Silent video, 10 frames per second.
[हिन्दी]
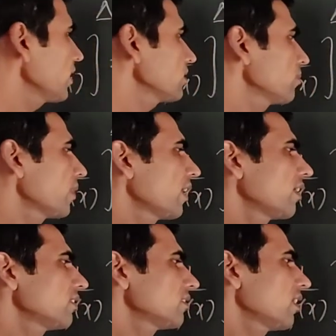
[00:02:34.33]
एक्स
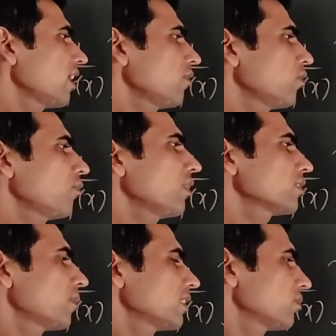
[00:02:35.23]
माइनस एफ ऑफ
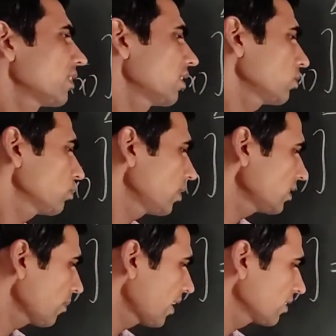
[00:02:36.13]
एक्स प्लस वन है उसमें
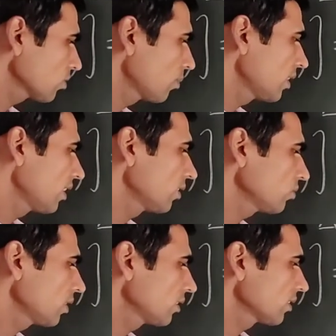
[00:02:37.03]
से माइनस कॉमन ले रहे हैं
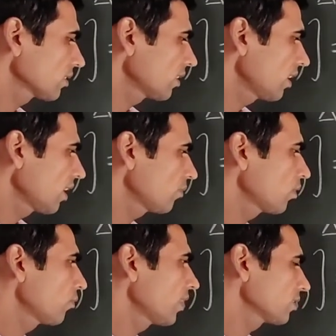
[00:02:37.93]
तो उसे लिख सकते हैं
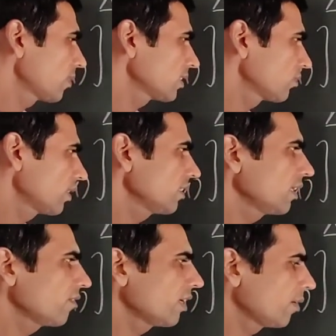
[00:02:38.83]
एफ ऑफ एक्स प्लस वन
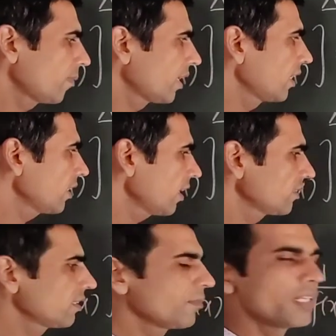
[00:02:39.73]
ये वाले पहले लिखा
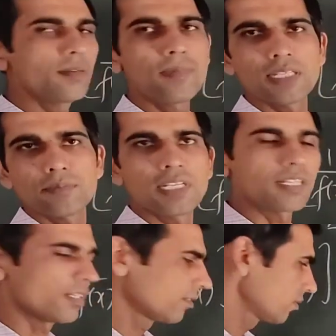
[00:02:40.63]
इसे मैंने बाद में लिखा